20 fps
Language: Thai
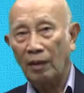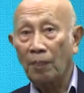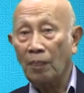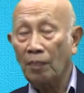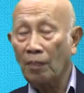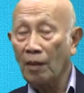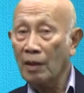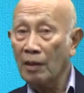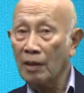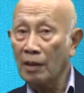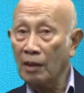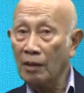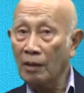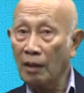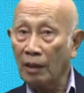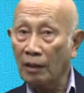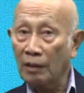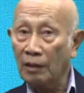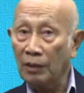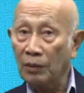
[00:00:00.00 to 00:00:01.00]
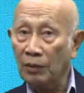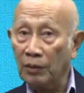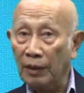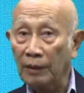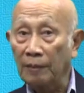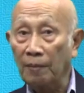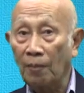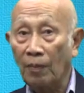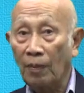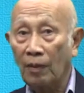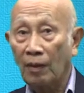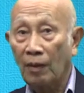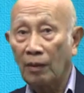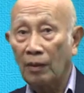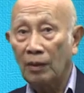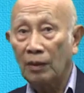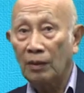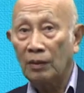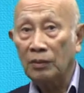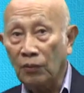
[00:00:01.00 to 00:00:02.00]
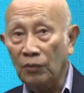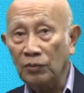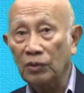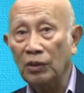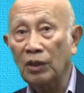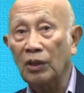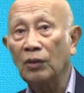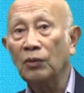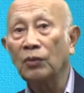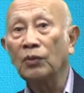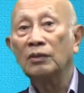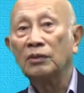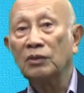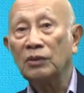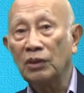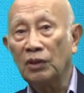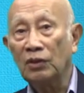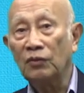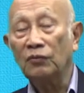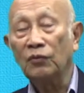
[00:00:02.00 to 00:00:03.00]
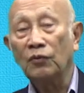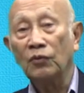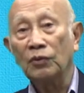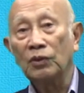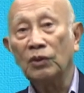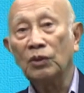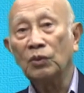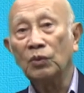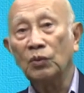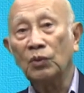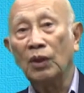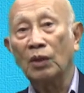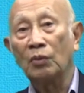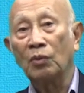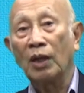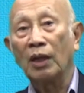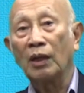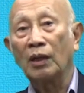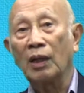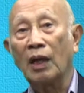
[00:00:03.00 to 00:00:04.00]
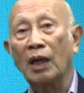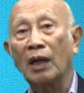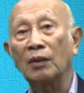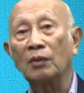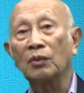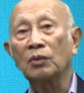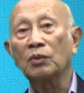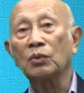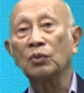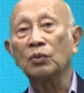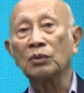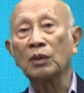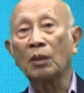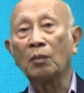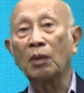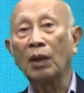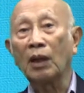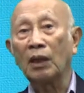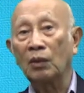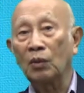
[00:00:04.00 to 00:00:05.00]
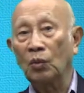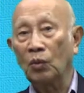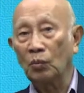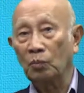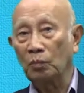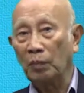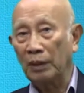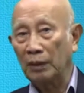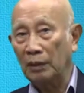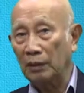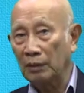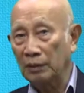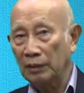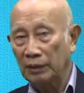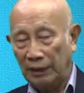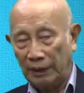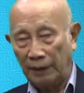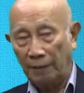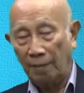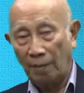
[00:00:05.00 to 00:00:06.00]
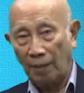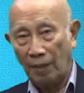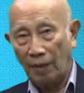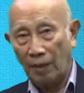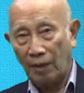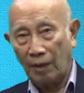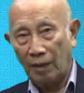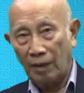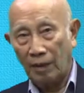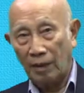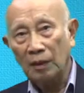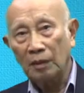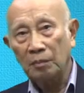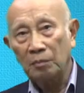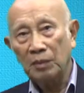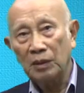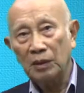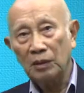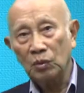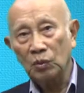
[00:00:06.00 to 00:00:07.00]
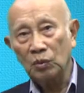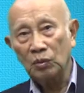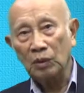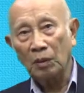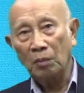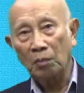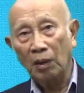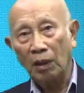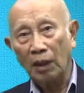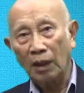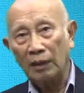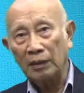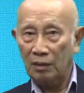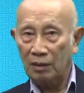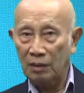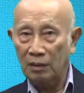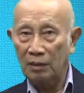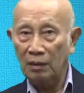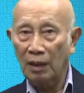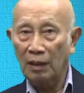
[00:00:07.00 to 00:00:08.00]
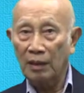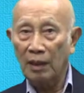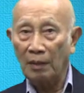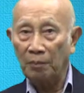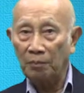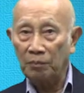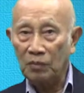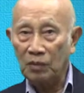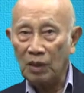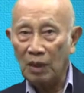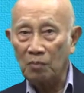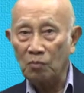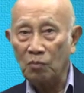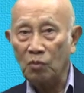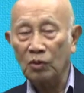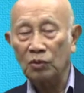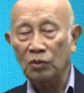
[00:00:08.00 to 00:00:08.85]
ในขณะเดียวกันเซลล์ ซี ดี โฟร์ ที่อยู่ในร่างกายก็ถูกทำลายลงไปเรื่อยๆเมื่อถูกทำลายถึงระดับต่ำกว่า